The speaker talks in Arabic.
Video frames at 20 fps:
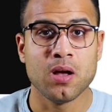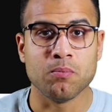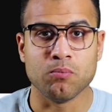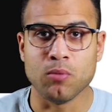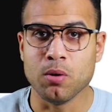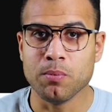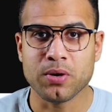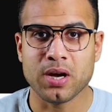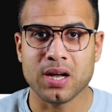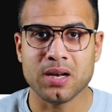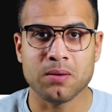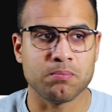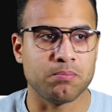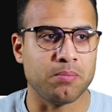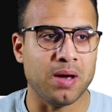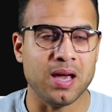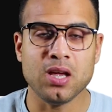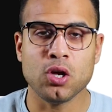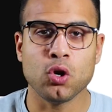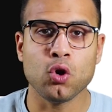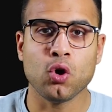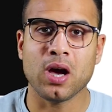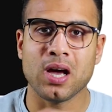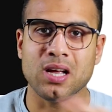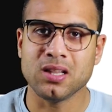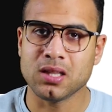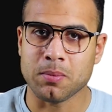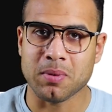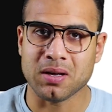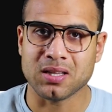ممكن باي لغه
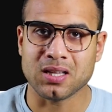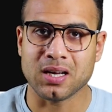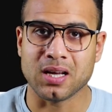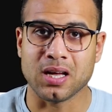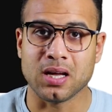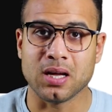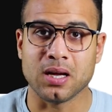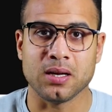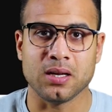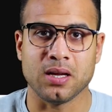انت محتاجها